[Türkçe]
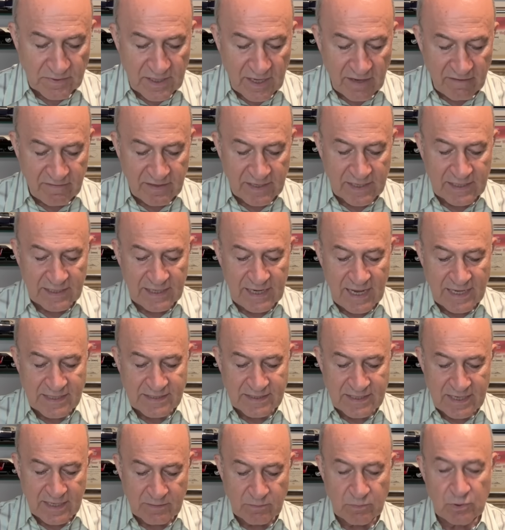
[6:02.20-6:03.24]
Davi
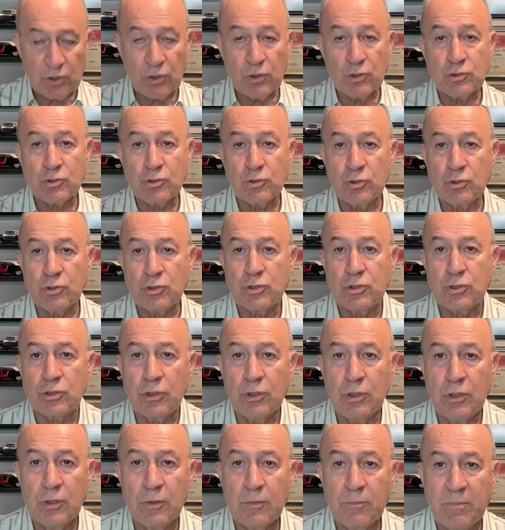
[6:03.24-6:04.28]
Klaasen biliyorsunuz
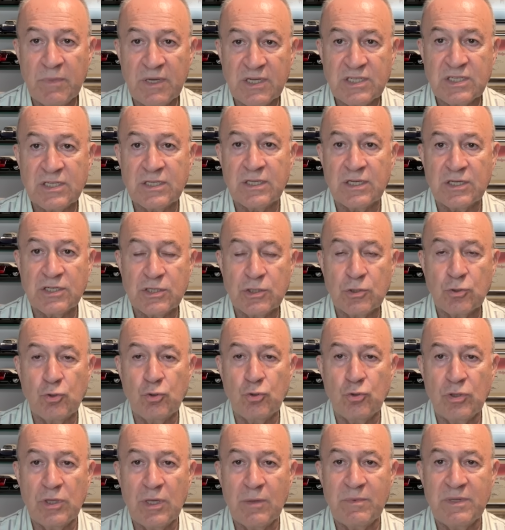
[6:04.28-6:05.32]
e, Beşiktaş'ın
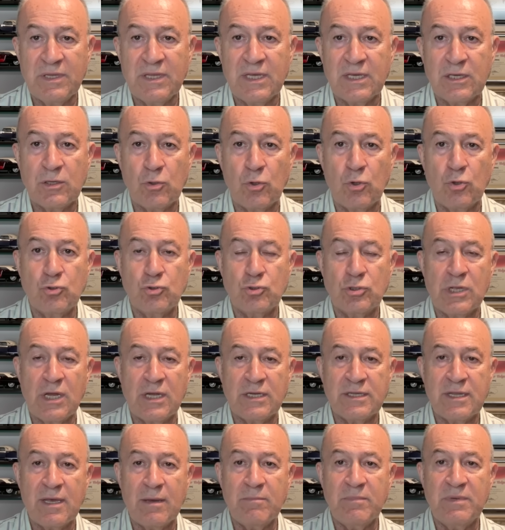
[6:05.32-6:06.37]
gündemindeki
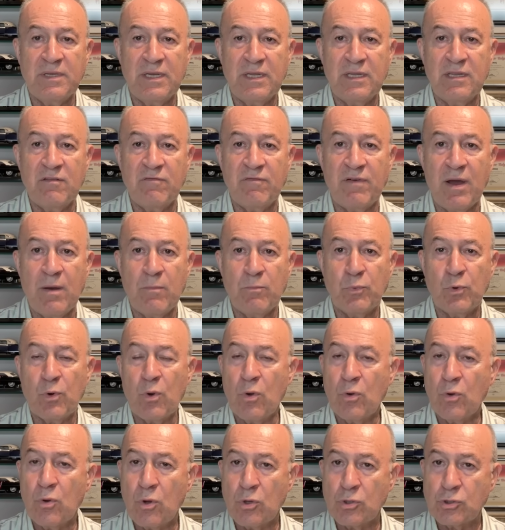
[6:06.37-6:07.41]
oyunculardan biriydi. Van
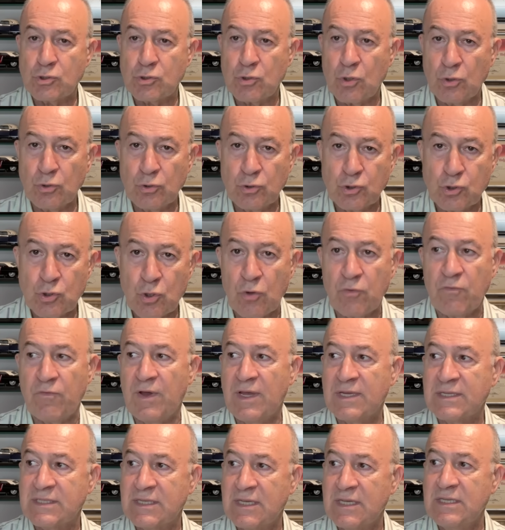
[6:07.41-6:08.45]
Bronckhorst onu çok
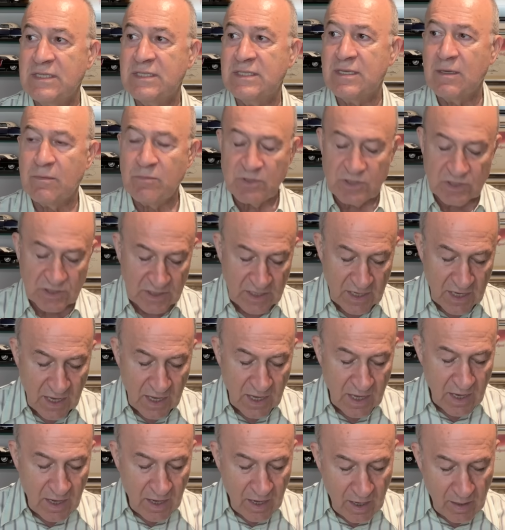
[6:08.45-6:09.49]
fazla istemişti
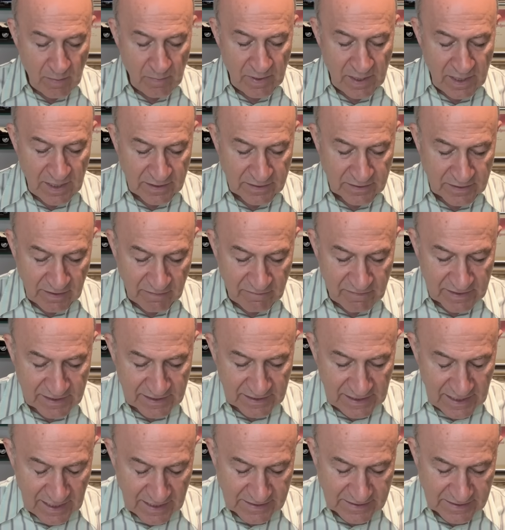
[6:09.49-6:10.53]
ama Davi
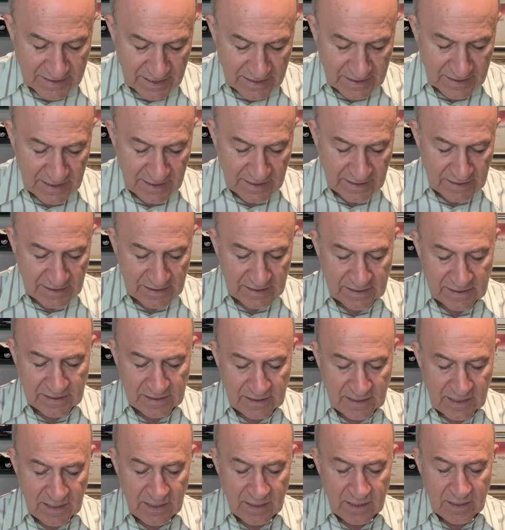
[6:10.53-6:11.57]
Klaasen'le
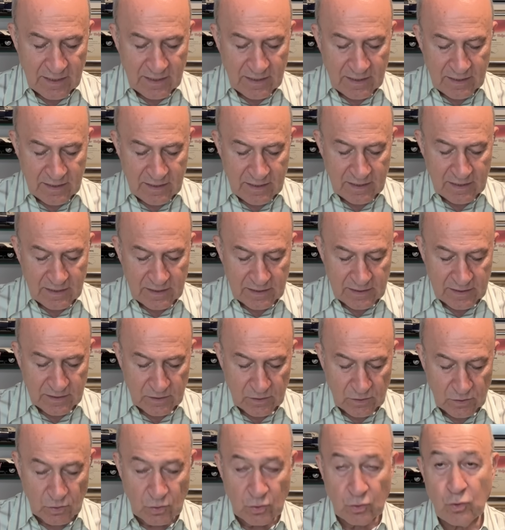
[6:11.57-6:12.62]
ilgili e,
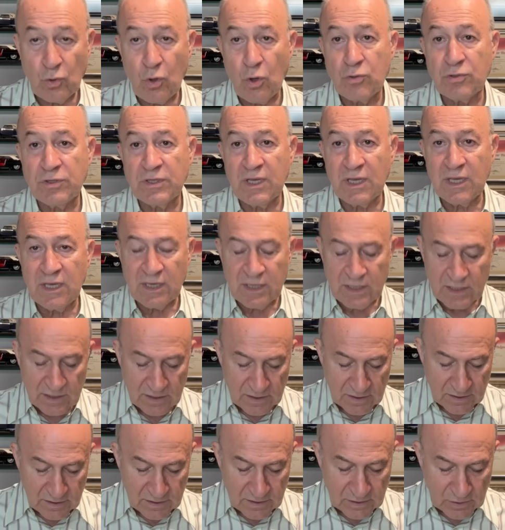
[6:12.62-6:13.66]
noktayı
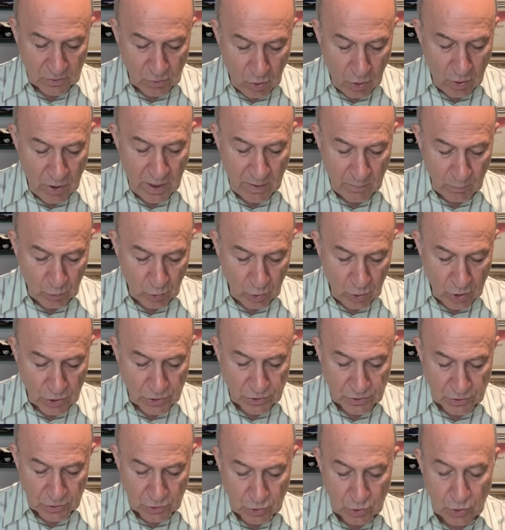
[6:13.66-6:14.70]
e,
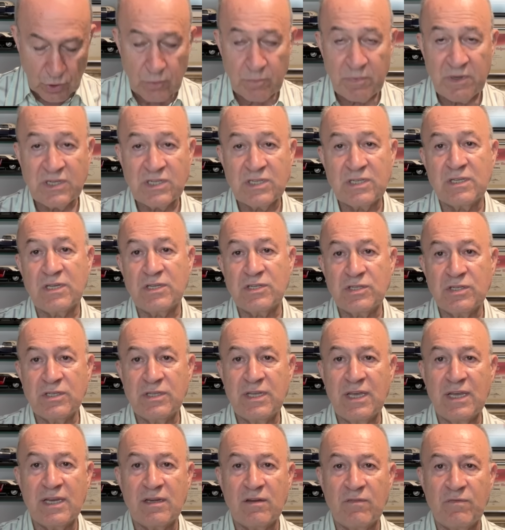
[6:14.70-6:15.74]
koyamıyor. Çünkü Beşiktaş'ın
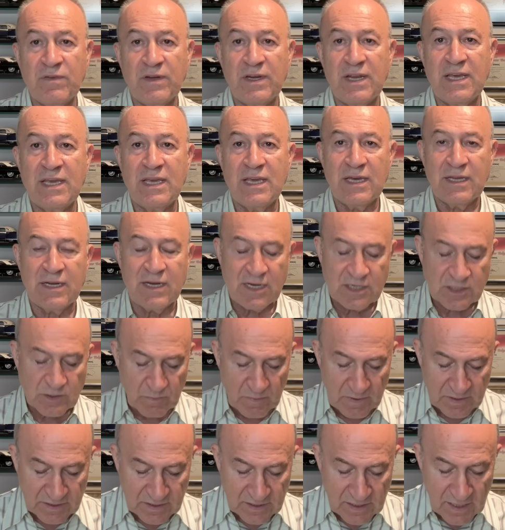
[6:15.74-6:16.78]
teklifine
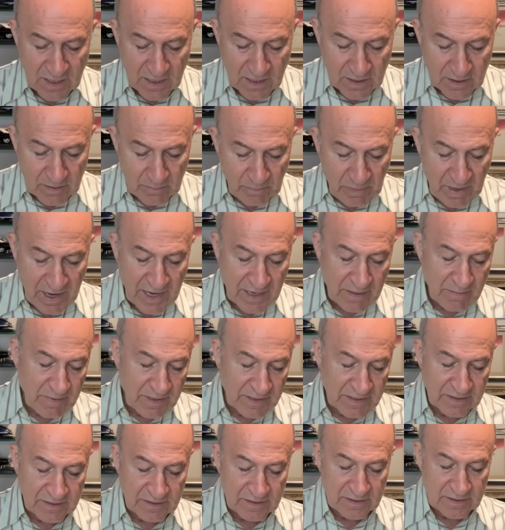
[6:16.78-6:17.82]
yanaşmadı.
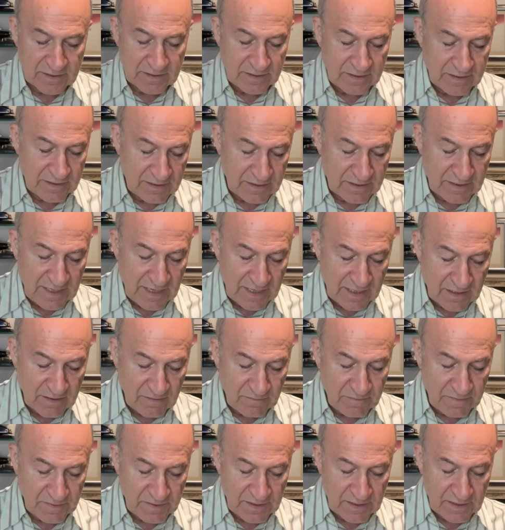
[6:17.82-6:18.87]
Parma'nın e,
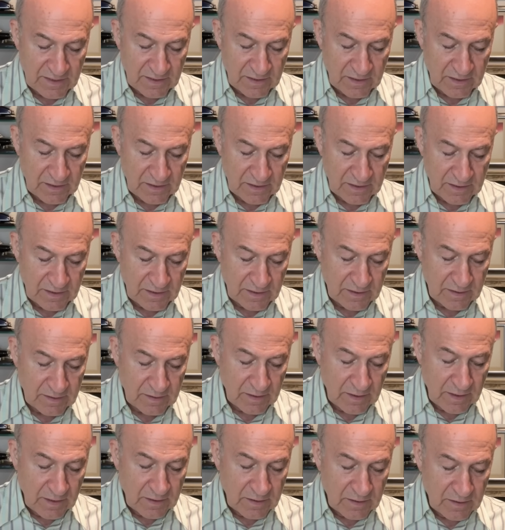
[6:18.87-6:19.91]
teklifini e,
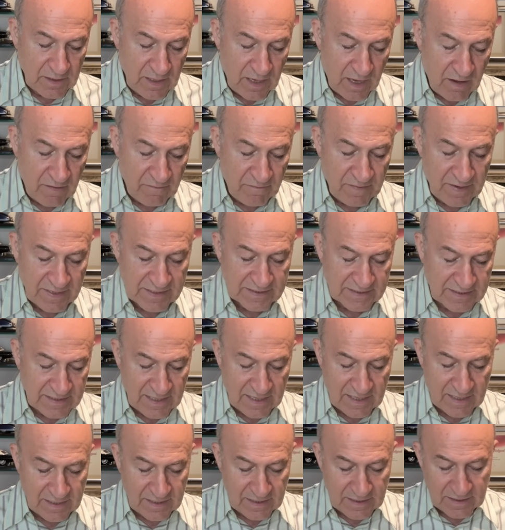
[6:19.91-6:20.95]
daha
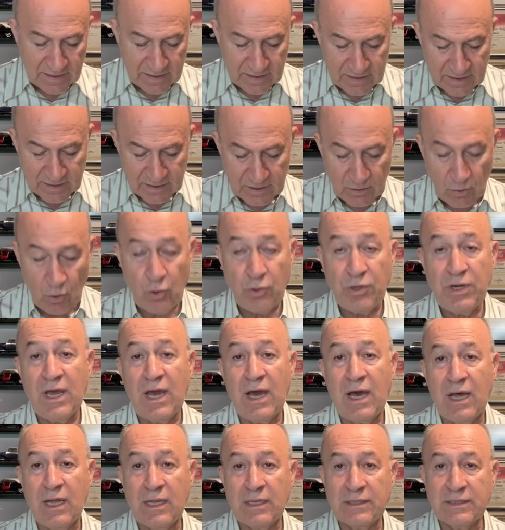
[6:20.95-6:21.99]
fazla e, öne
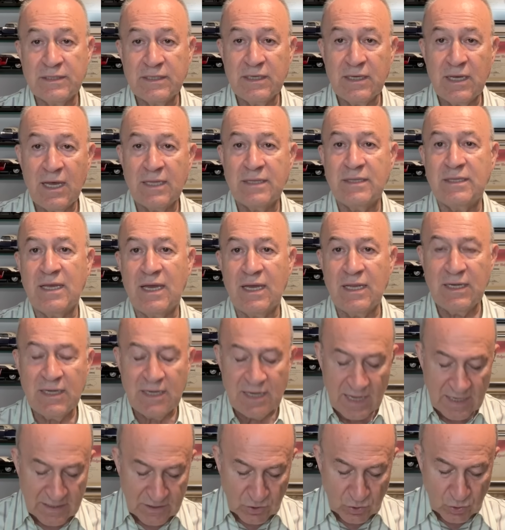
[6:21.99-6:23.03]
aldı. Hatta
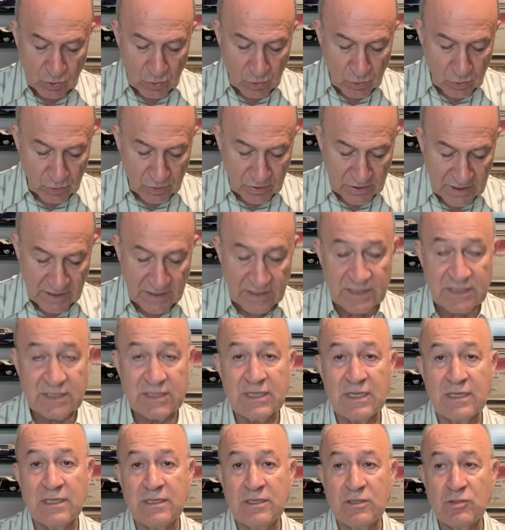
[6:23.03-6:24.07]
Lazio'nun da
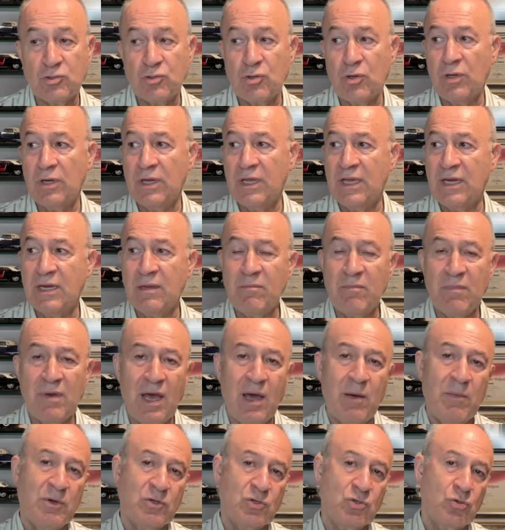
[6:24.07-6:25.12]
istediğini söyleyelim
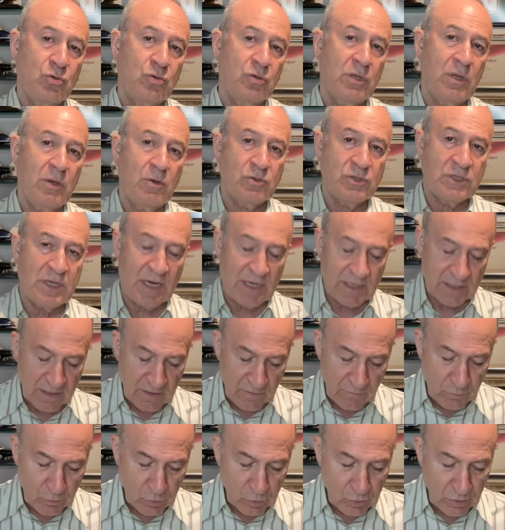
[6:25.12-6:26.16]
ama şunu da özellikle
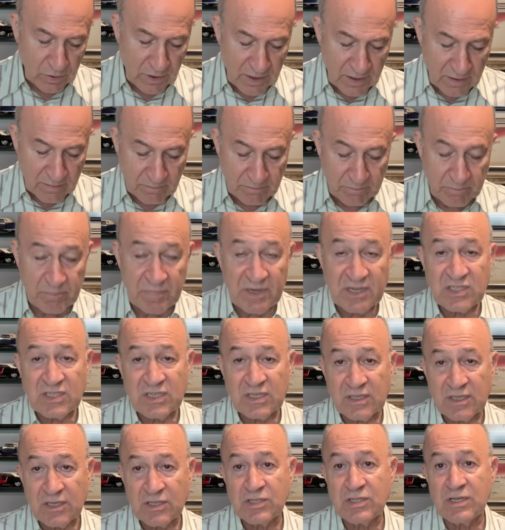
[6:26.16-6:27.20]
vurgulayalım.
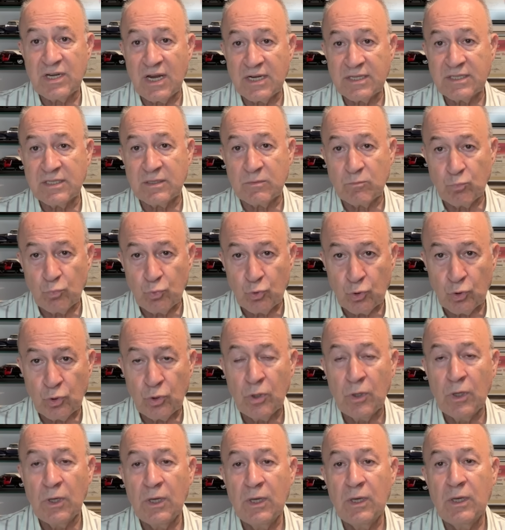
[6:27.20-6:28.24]
Beşiktaş'ın artık bu
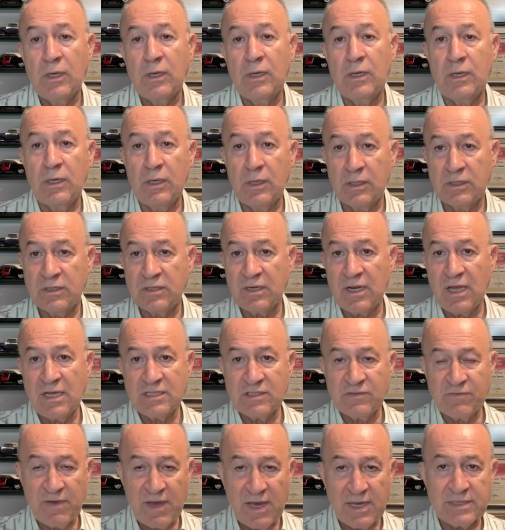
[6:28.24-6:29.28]
e,
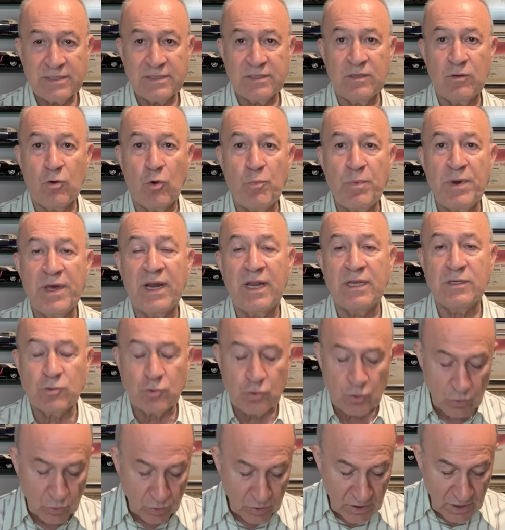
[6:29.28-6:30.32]
transfer
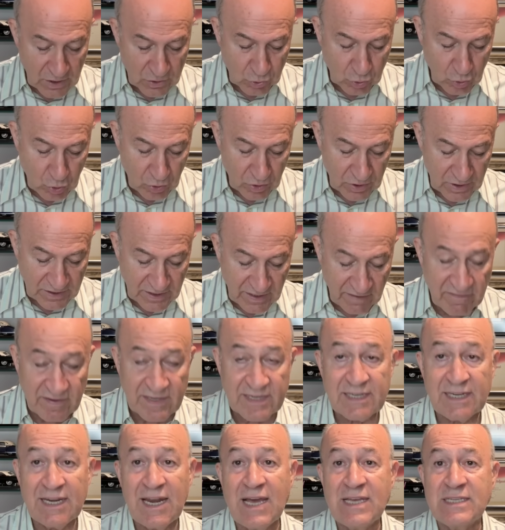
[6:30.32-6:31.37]
operasyonundan sonra Davi
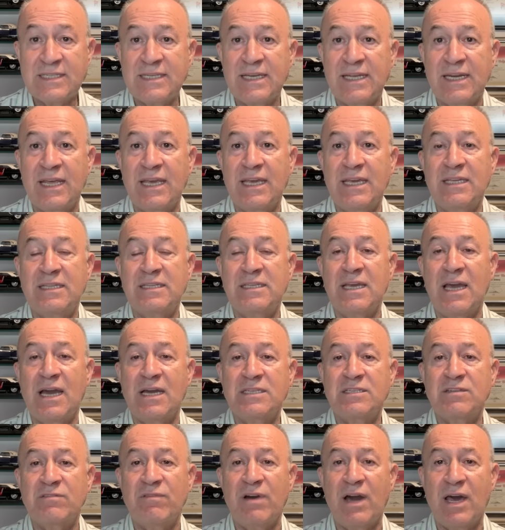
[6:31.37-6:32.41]
Klasen'e
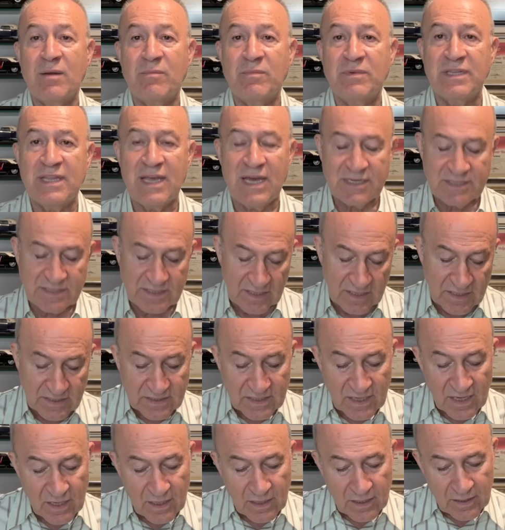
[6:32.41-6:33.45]
ihtiyacı var mı
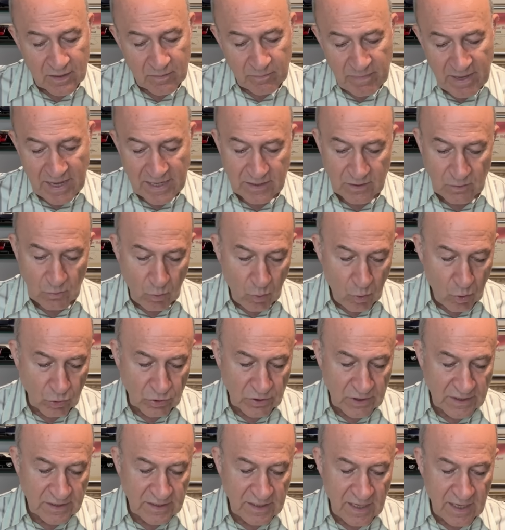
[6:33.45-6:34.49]
derseniz ben
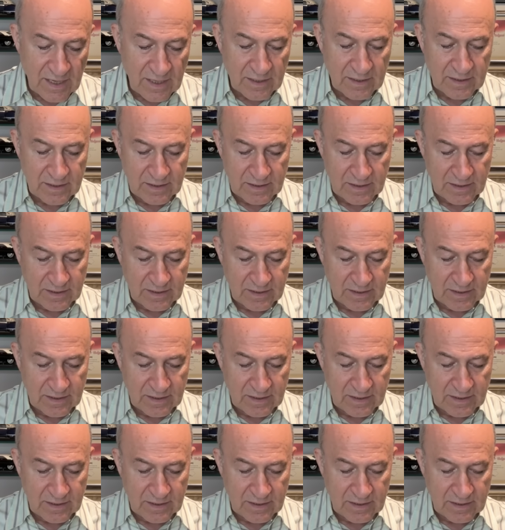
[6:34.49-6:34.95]
orada da e,